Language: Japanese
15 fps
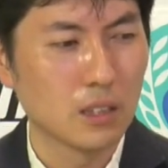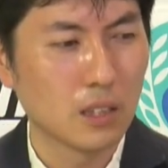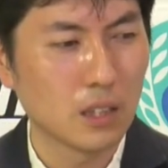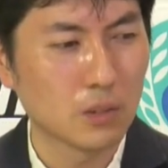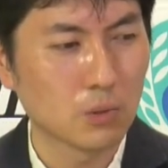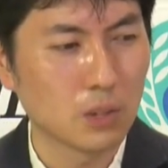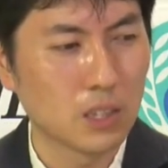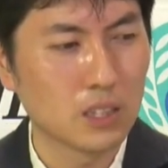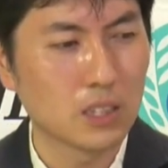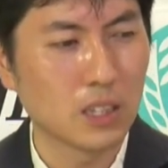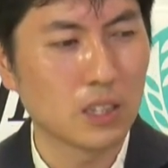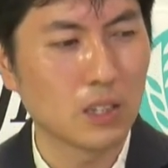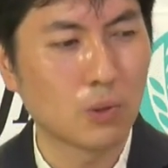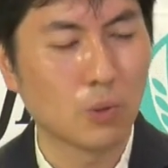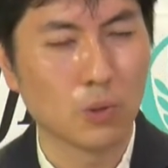あと、非正
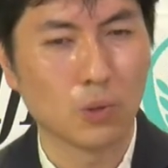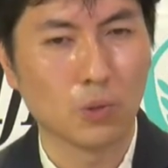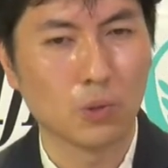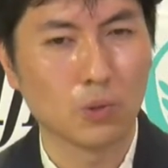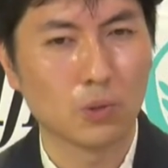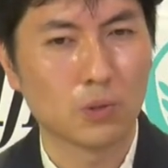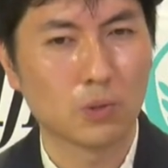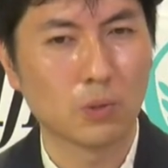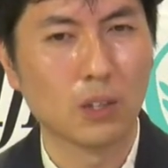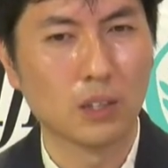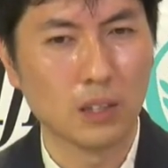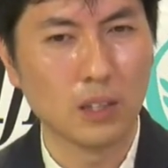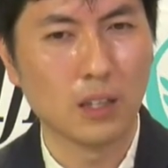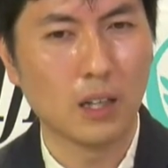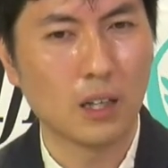規雇用とか
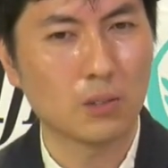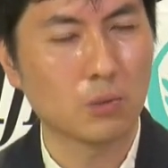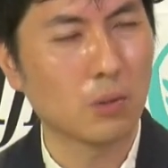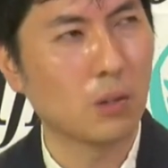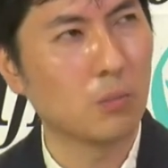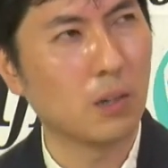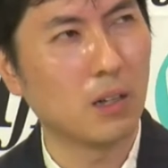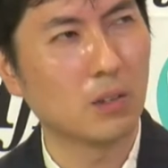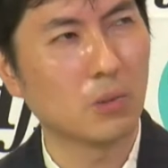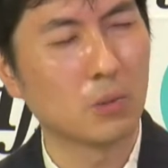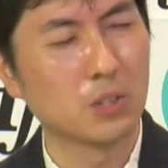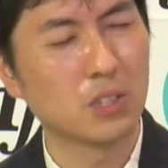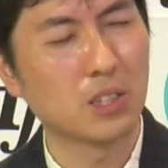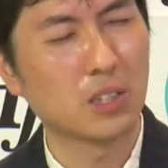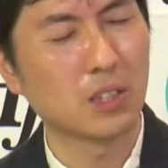ね、あとはまあ、個
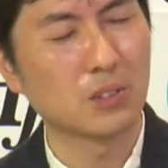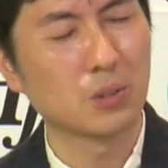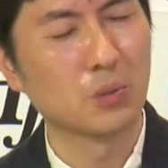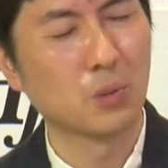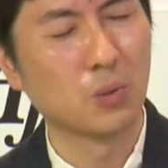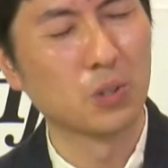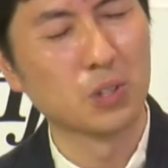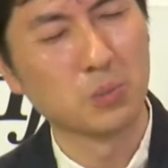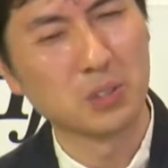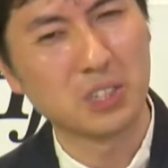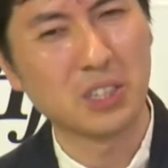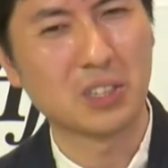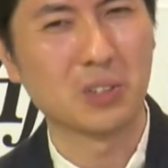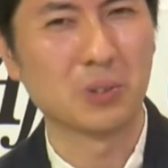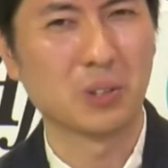人的にはその小泉
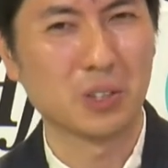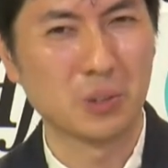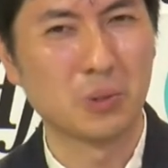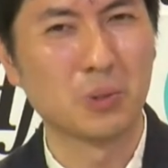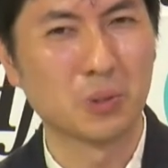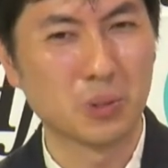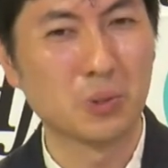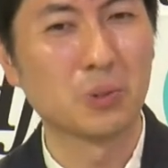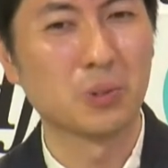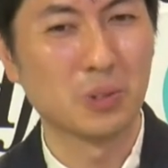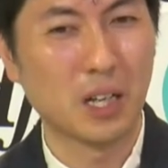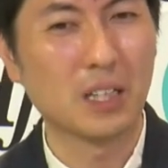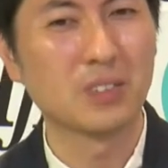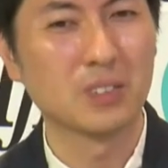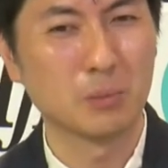政権とかいろいろそういう
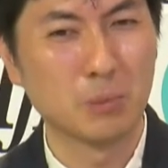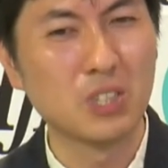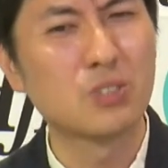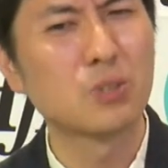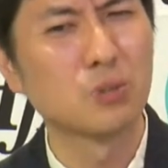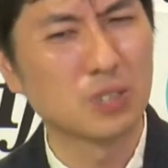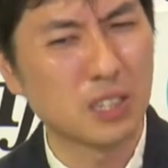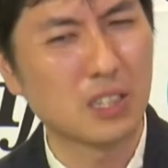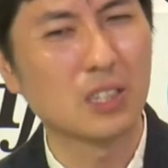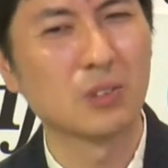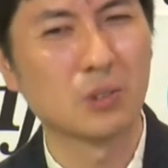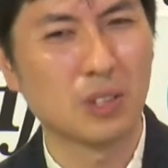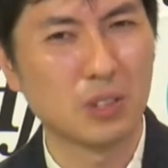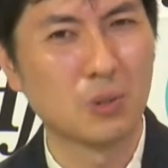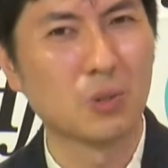のある、民主党政権
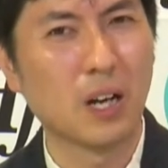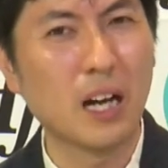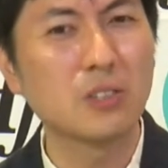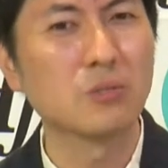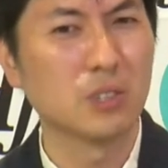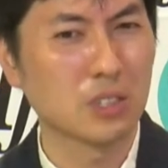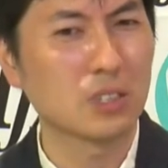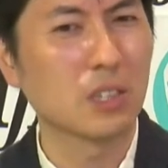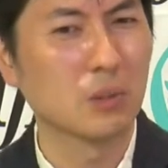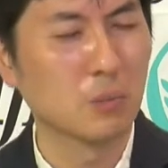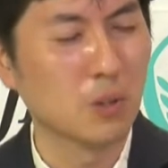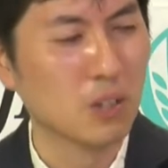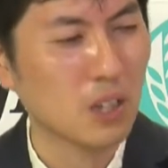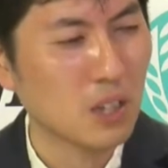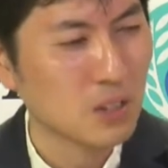とかいろいろあるんですけど
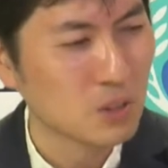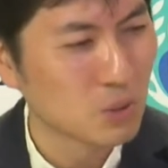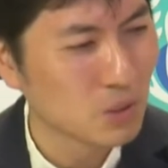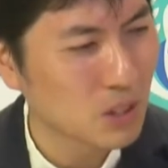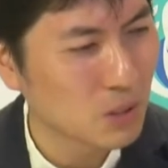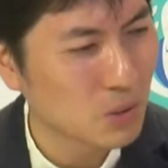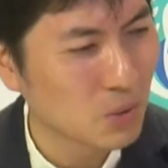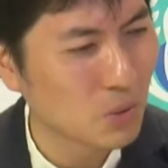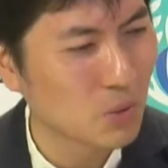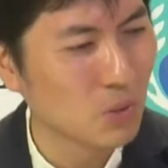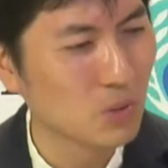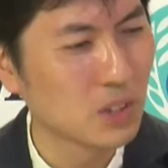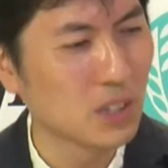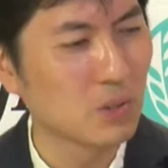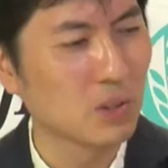も、そういったとこ
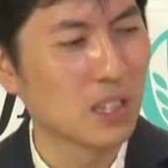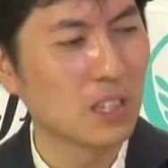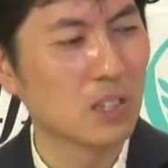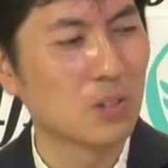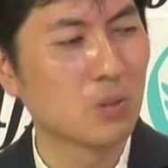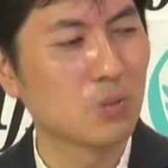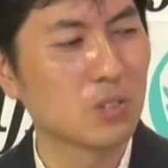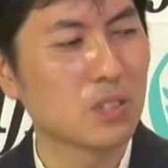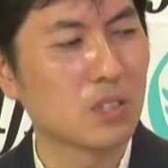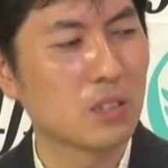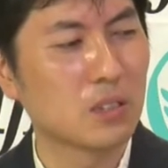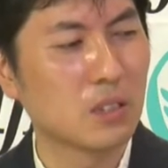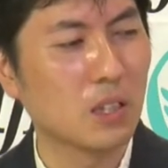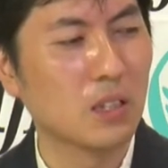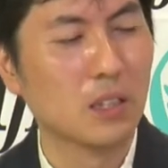ろなどが影響してい
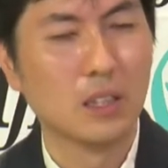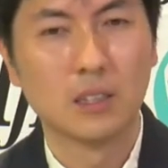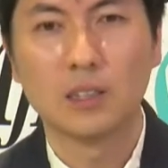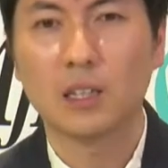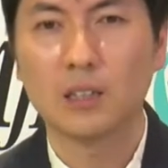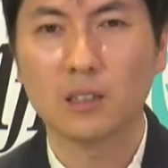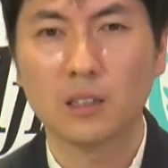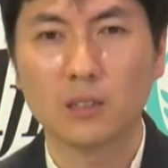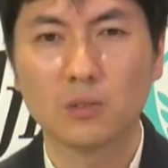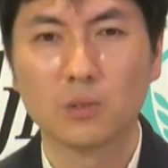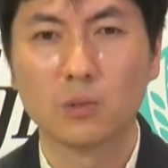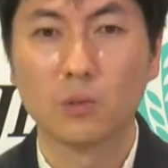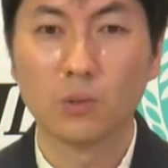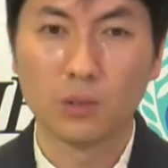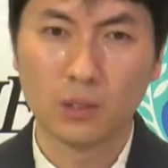て、なかなかそ
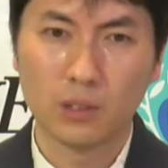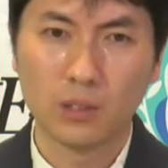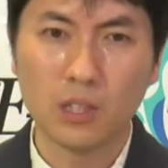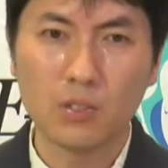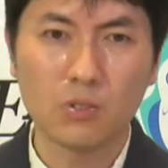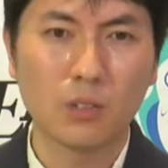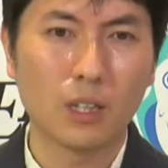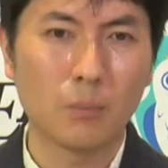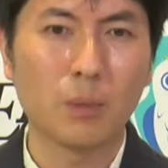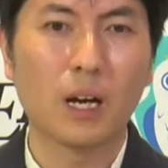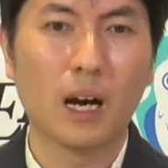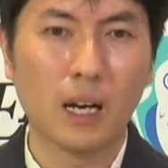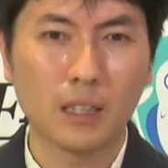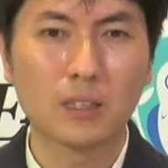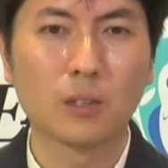の、年収がやっぱり
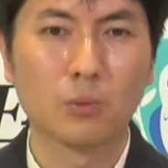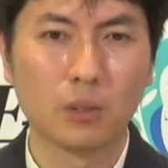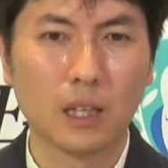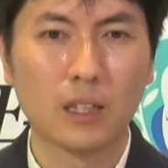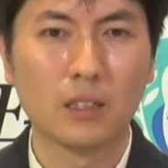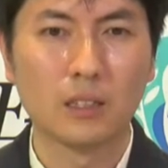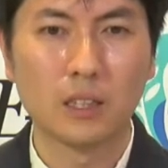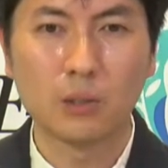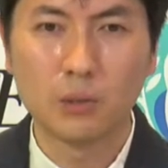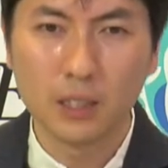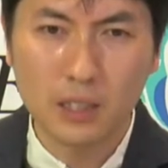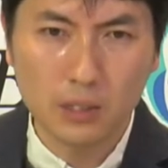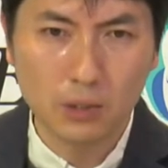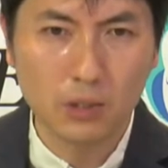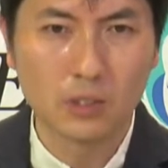上がってこない。デフレ
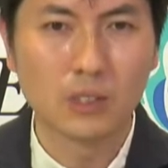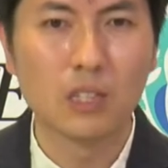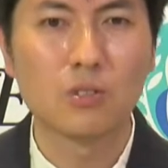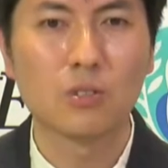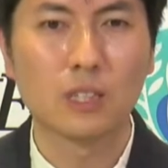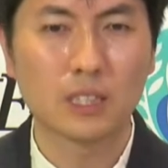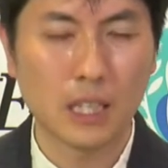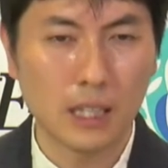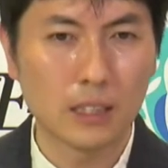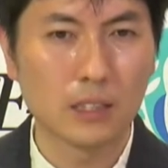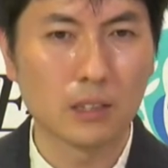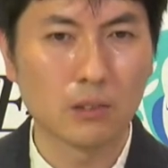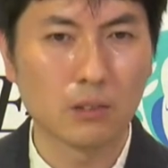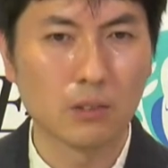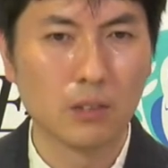などで年収が下がっ
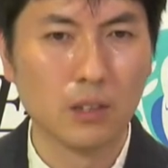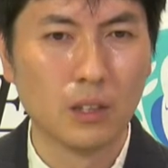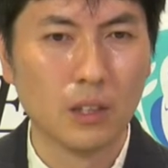ていく。